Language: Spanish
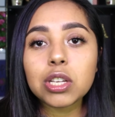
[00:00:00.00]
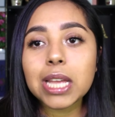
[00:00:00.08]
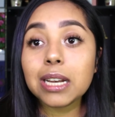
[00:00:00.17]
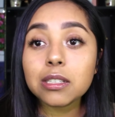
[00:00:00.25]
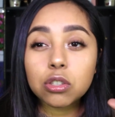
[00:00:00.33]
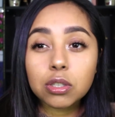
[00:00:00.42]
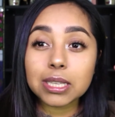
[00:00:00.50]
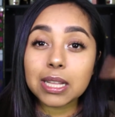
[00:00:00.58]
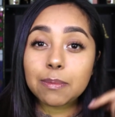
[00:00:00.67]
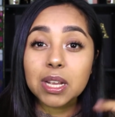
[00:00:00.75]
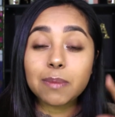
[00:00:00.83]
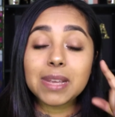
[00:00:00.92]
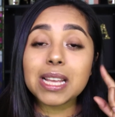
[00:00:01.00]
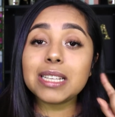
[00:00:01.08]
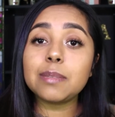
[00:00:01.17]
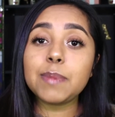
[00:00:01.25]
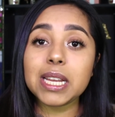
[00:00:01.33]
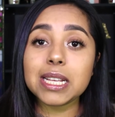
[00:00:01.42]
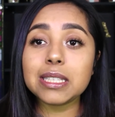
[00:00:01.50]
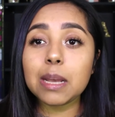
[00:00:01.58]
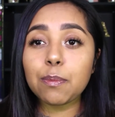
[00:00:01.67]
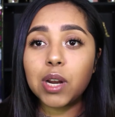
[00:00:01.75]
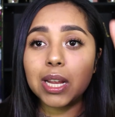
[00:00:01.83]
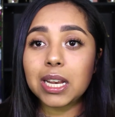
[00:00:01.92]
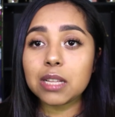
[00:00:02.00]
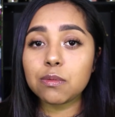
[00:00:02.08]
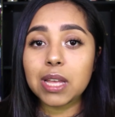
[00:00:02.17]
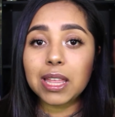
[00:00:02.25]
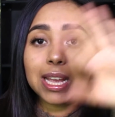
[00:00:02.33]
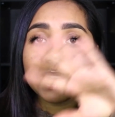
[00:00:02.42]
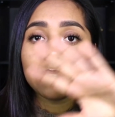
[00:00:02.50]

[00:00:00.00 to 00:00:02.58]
Ya les conté también mi experiencia, por aquí les voy a dejar